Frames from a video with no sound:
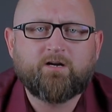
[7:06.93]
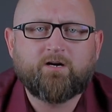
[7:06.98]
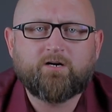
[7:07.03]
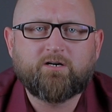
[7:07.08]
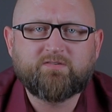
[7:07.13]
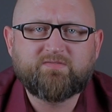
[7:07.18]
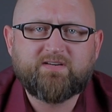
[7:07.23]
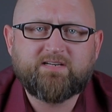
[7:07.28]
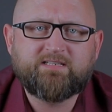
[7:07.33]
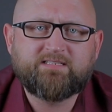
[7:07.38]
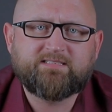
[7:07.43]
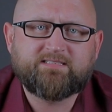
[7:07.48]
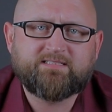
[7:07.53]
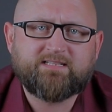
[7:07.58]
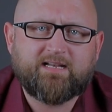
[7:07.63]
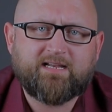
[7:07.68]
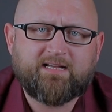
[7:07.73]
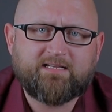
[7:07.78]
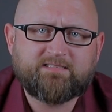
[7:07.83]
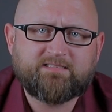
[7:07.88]
Owa
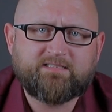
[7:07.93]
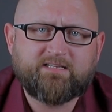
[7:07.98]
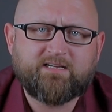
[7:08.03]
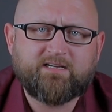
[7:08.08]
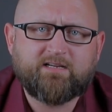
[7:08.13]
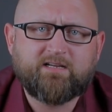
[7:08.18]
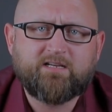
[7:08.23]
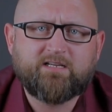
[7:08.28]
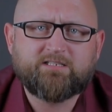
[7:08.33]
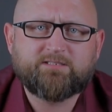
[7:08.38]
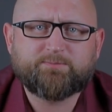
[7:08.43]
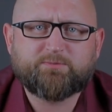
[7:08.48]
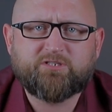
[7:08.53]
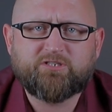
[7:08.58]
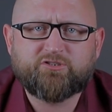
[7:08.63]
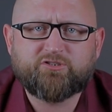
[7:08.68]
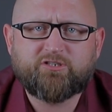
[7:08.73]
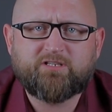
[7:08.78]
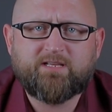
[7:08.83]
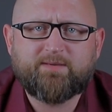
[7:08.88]
instalacja
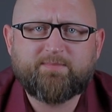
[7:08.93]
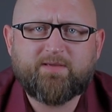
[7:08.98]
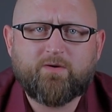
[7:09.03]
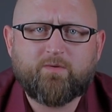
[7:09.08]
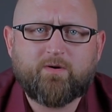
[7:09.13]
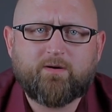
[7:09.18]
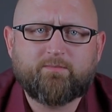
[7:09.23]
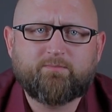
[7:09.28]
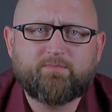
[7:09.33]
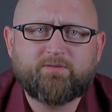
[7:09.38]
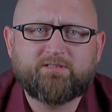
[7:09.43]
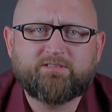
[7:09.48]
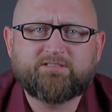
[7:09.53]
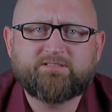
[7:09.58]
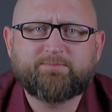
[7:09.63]
sprzężona miała być